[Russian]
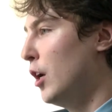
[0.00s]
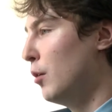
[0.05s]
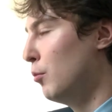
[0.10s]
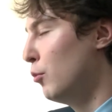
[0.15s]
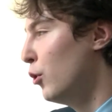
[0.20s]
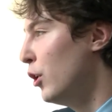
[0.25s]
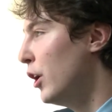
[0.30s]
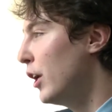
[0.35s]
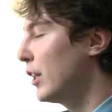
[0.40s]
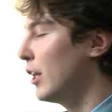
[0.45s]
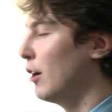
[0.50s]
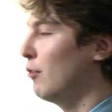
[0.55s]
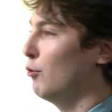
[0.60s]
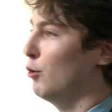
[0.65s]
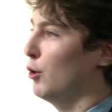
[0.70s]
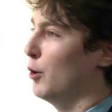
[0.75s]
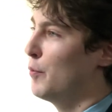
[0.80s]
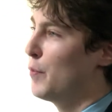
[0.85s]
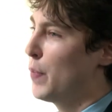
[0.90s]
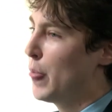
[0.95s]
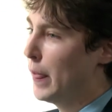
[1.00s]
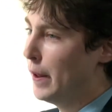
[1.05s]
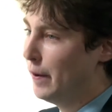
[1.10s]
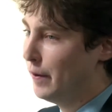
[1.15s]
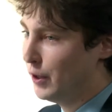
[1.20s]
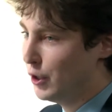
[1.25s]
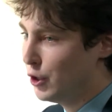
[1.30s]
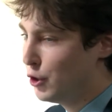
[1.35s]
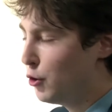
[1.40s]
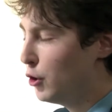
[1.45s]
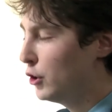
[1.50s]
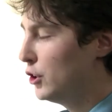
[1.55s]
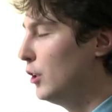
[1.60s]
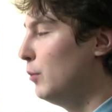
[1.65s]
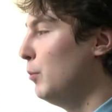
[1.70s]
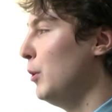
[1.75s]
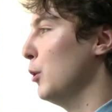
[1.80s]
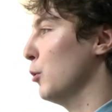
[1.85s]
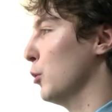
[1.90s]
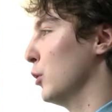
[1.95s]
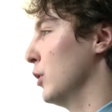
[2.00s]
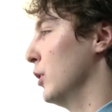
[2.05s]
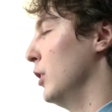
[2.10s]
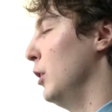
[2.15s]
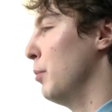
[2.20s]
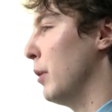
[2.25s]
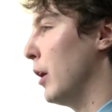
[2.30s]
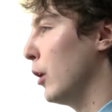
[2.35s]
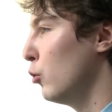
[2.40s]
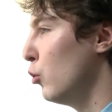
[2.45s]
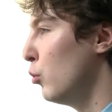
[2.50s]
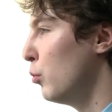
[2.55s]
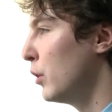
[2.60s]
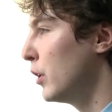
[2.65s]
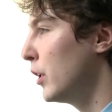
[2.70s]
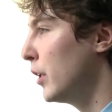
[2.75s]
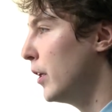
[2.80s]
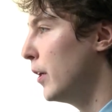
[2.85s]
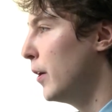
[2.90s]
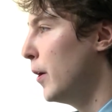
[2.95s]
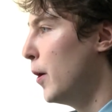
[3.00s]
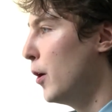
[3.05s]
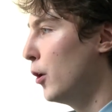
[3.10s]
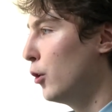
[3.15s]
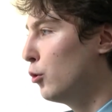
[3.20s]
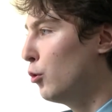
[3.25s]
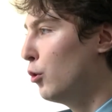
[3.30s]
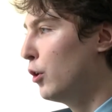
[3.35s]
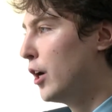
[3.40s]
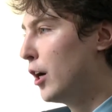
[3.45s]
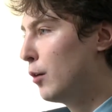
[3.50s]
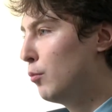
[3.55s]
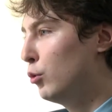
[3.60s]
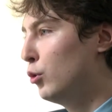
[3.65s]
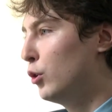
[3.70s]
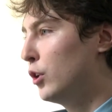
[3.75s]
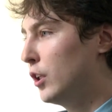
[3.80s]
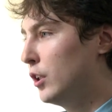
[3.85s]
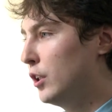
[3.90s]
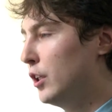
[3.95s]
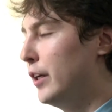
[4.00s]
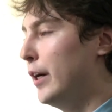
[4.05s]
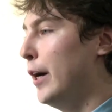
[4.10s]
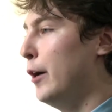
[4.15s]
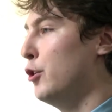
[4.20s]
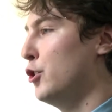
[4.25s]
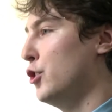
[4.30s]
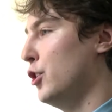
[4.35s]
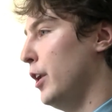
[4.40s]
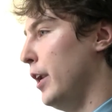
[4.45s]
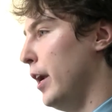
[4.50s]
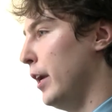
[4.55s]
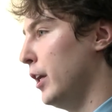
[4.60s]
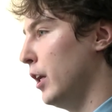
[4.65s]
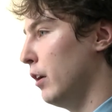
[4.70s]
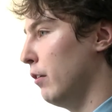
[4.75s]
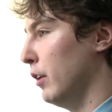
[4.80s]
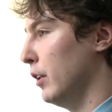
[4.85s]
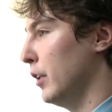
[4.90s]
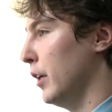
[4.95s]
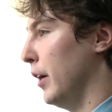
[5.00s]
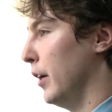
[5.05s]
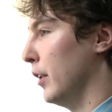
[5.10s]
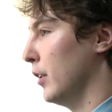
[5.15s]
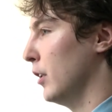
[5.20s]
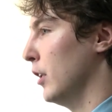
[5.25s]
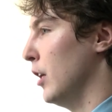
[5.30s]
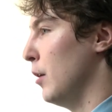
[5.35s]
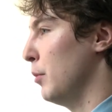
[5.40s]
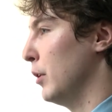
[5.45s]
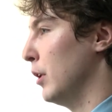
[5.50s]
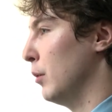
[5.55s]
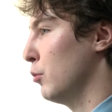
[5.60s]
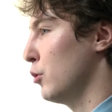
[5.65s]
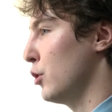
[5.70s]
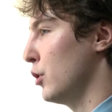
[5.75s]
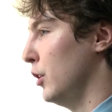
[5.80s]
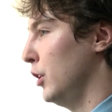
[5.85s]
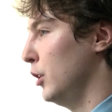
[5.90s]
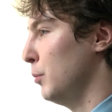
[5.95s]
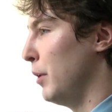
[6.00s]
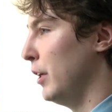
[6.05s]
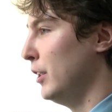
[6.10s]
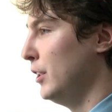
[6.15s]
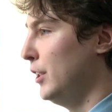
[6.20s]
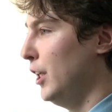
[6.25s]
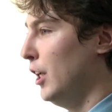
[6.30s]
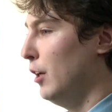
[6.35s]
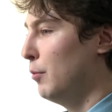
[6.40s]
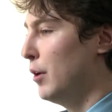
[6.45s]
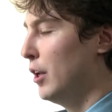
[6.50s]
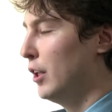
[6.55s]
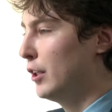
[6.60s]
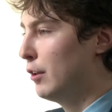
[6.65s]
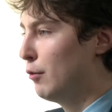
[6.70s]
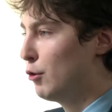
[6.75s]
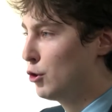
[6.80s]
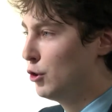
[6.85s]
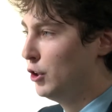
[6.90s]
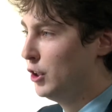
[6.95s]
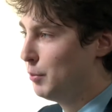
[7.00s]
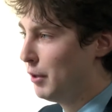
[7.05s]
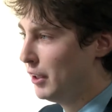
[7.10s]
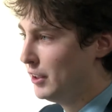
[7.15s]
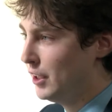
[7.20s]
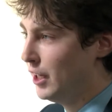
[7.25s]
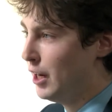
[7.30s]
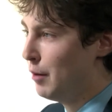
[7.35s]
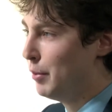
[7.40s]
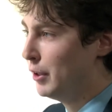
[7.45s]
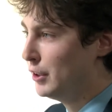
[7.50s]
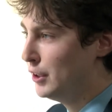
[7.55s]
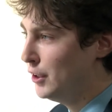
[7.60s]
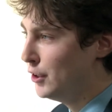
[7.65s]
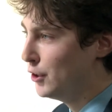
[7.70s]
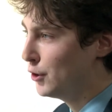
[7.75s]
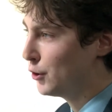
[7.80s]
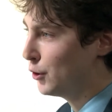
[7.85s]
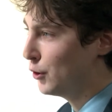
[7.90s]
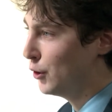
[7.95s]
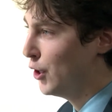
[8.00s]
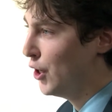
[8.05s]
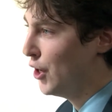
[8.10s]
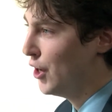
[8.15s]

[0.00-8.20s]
Более того, еще один минус. Не продумано то, как будут отдыхающие реагировать на это, да, потому что не спросили, мало того, что не спросили оппозицию,